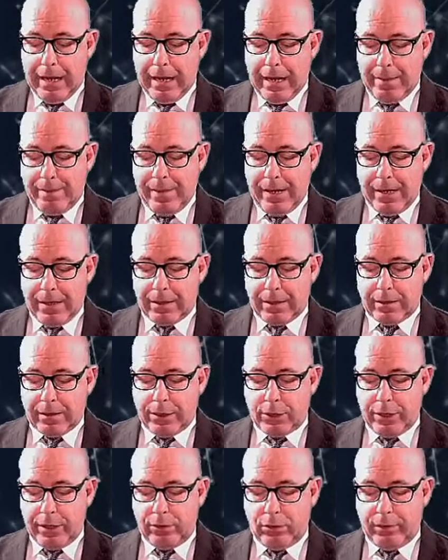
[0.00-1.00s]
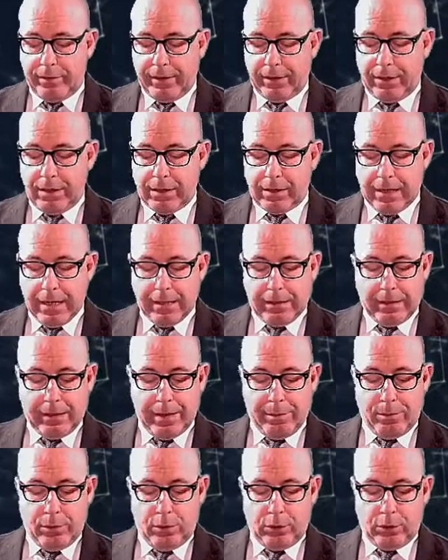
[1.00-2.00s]
e
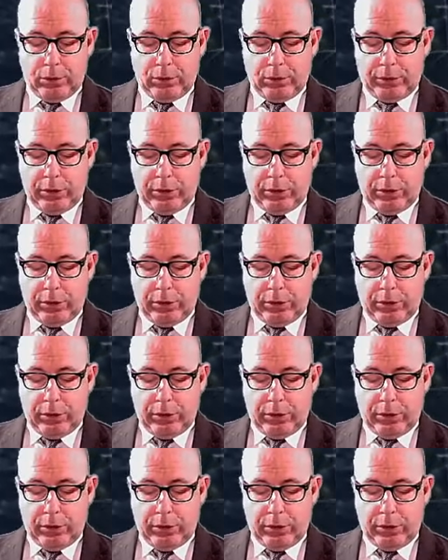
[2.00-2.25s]
1.727 a bordo